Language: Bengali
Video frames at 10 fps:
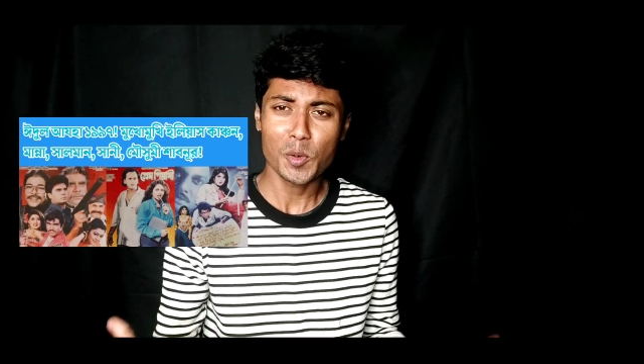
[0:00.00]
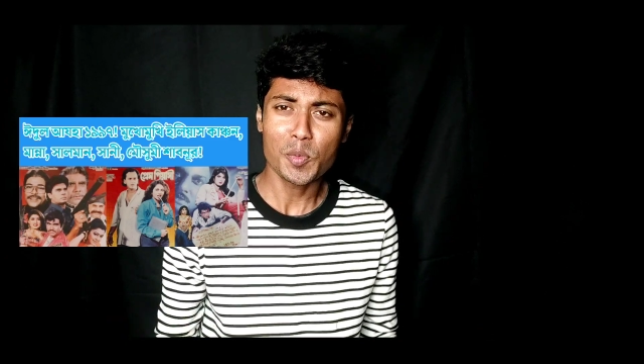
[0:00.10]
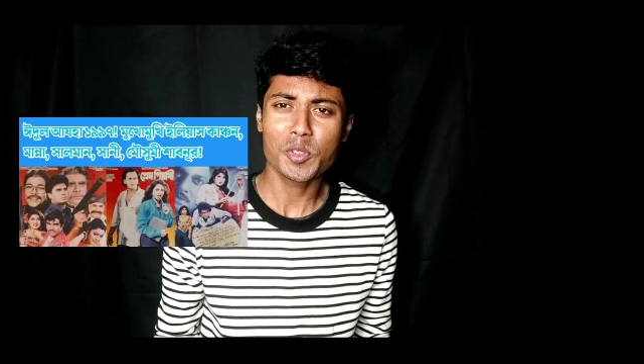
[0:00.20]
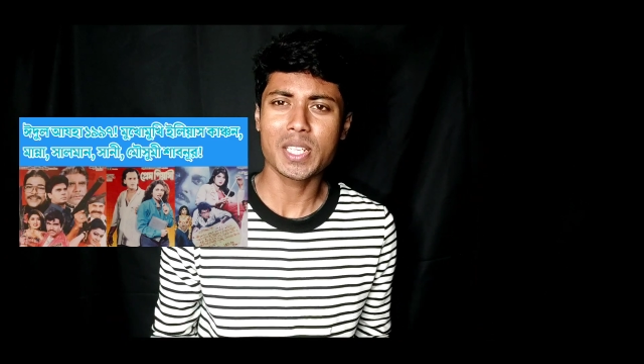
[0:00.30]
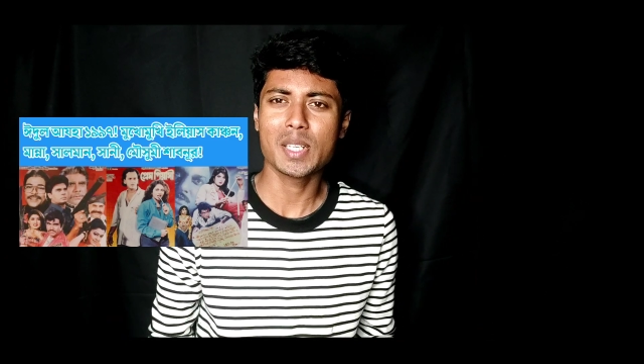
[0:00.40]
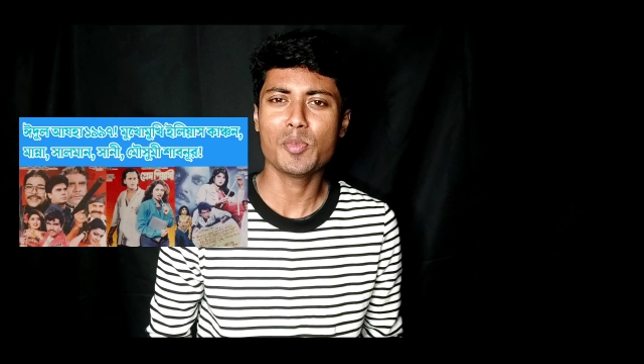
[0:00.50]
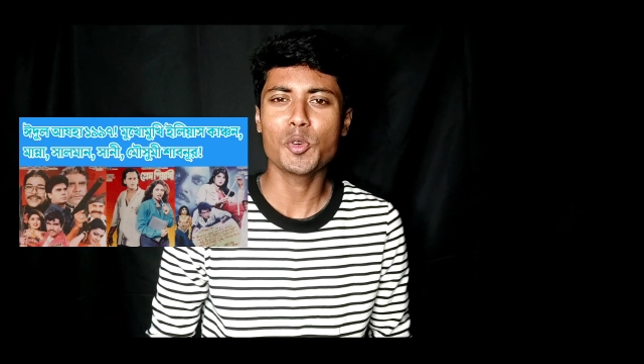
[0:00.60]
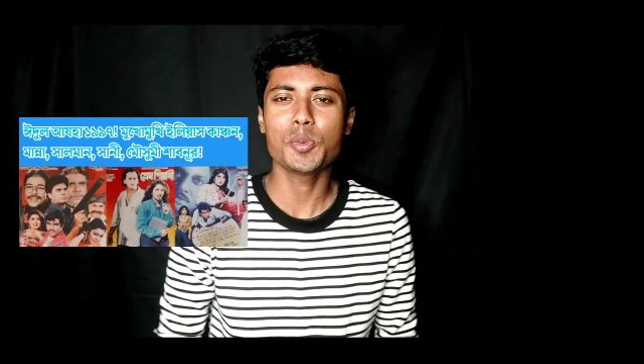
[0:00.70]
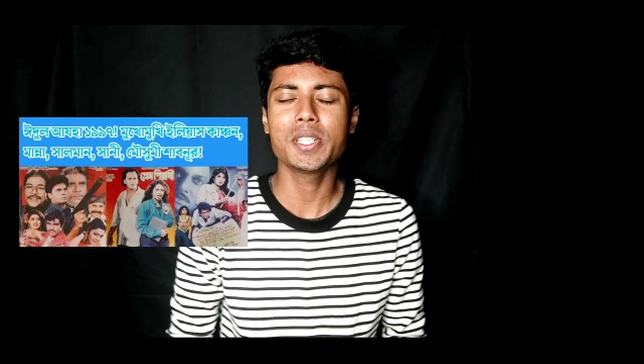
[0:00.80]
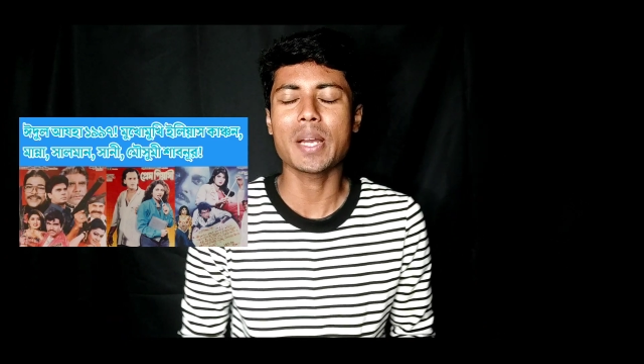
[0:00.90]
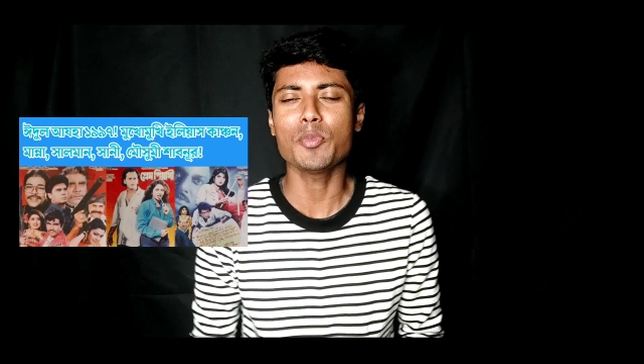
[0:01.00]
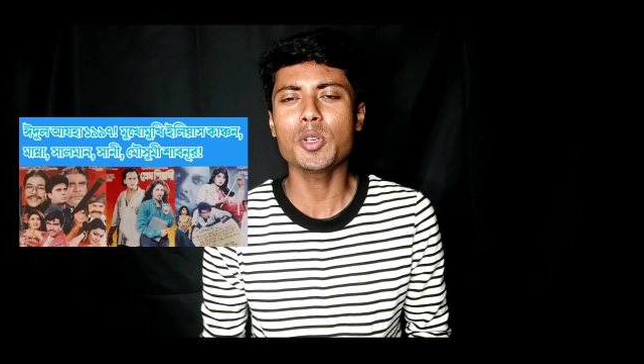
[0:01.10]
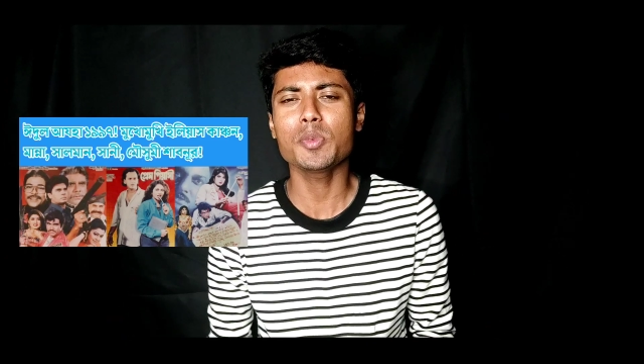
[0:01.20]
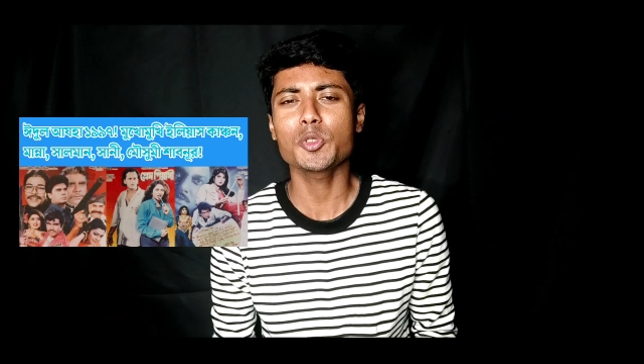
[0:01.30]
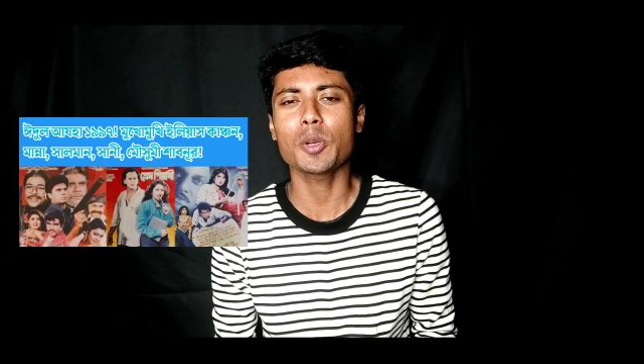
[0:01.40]
ওমর সানি মৌসুমি
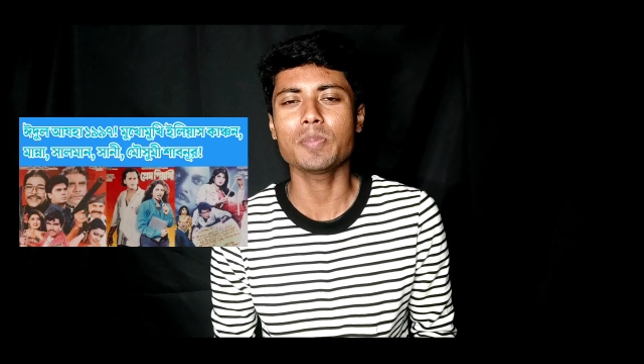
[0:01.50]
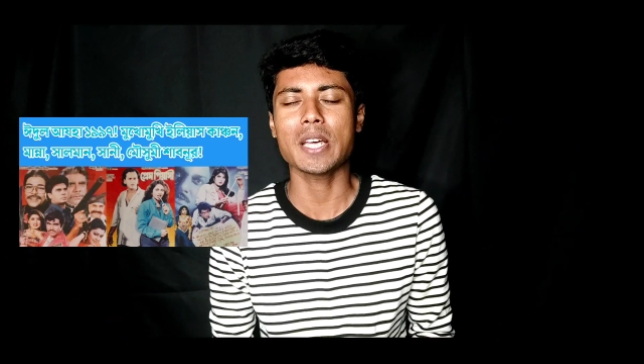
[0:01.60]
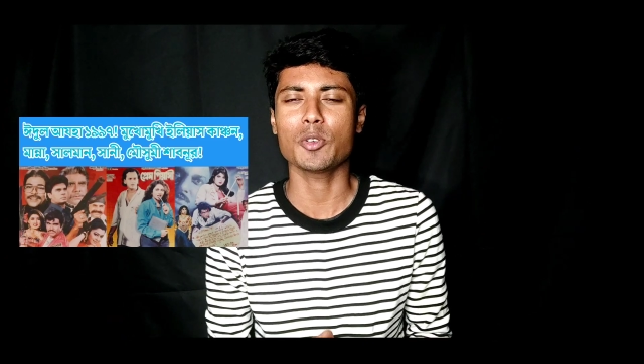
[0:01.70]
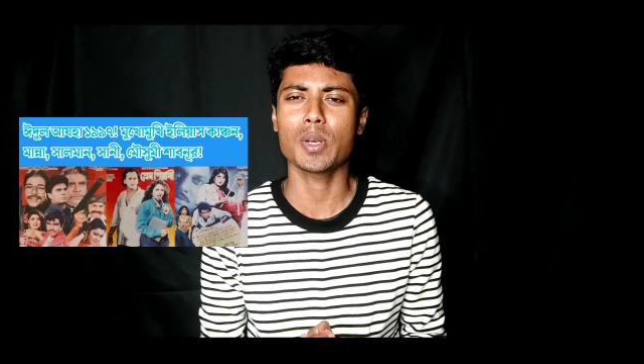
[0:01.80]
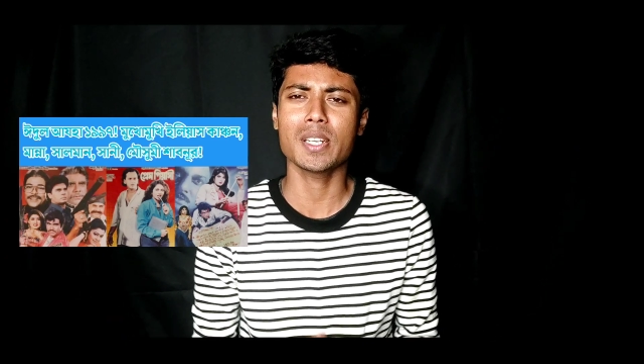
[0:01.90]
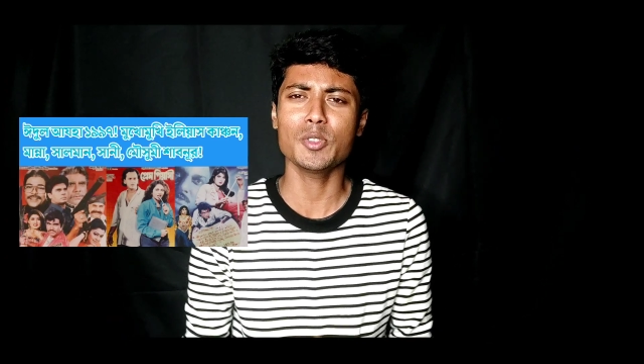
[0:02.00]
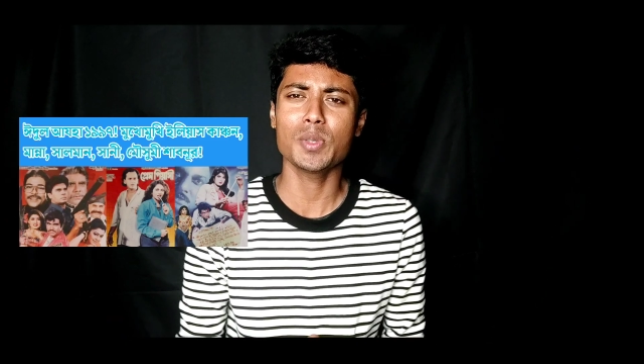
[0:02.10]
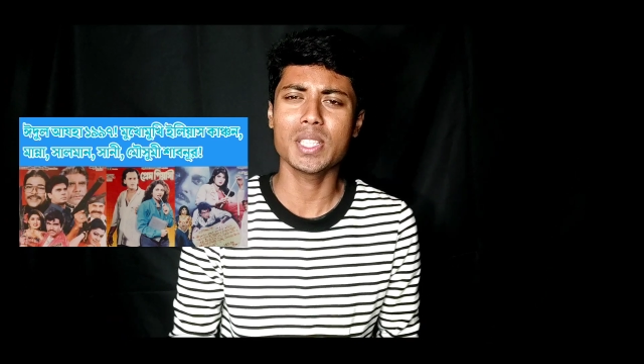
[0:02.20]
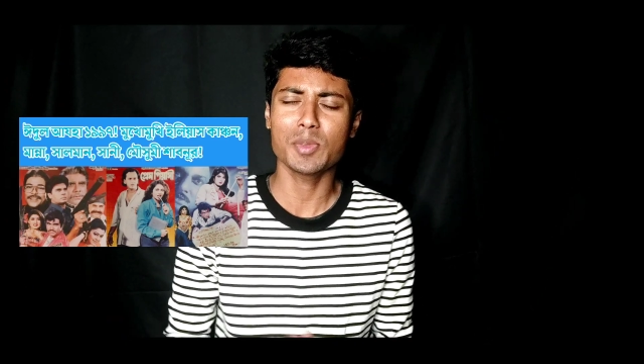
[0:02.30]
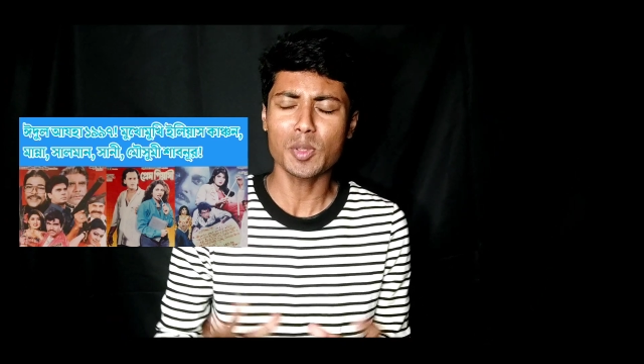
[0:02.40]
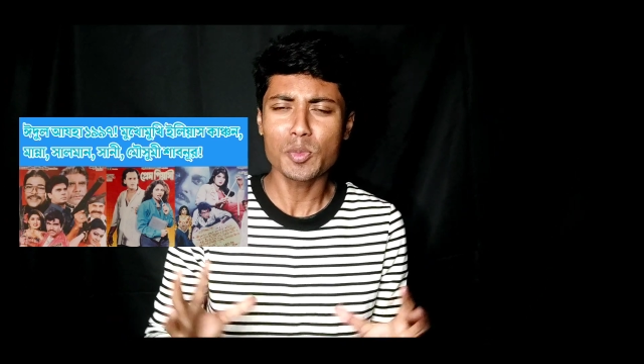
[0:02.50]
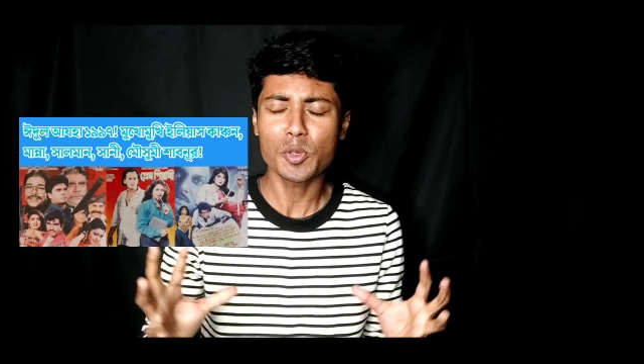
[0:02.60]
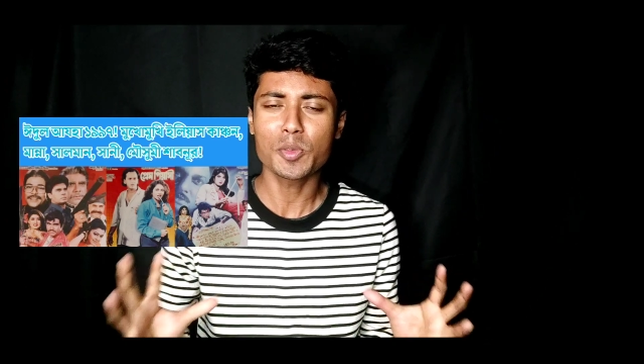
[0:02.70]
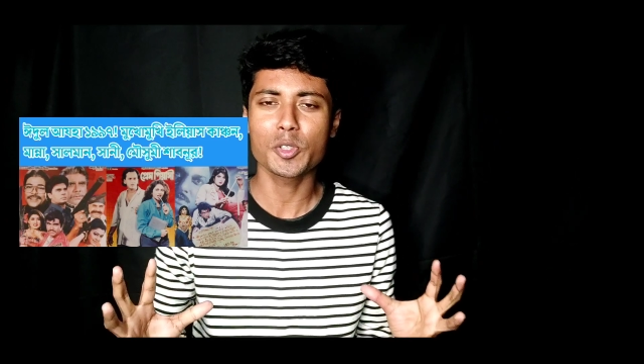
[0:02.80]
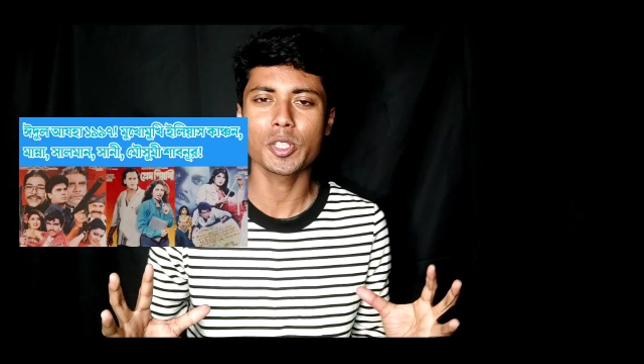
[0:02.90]
সাবনুরের মতো সব তারকারা কিন্তু রীতিমতো
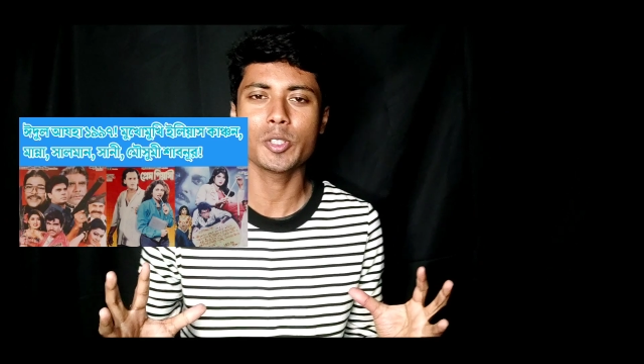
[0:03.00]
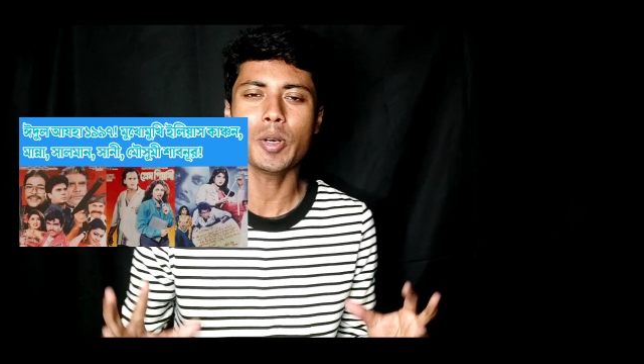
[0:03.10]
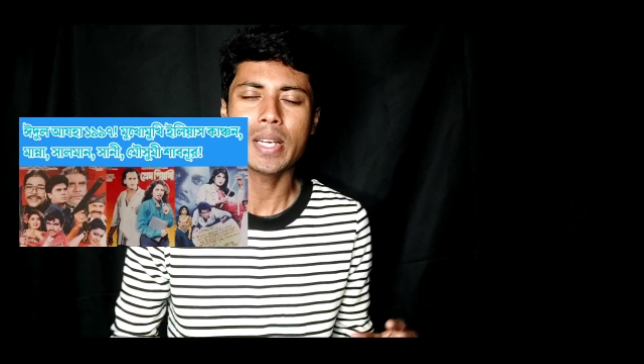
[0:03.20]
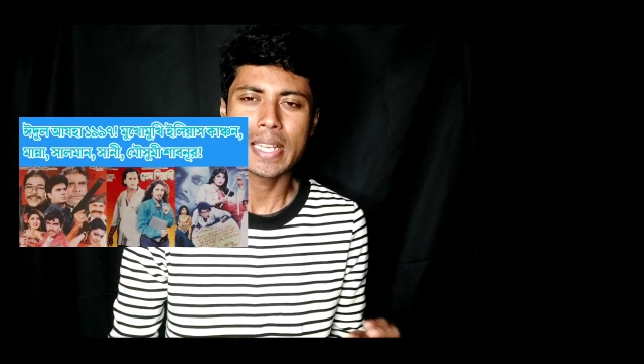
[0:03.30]
মুখোমুখি হয়েছিল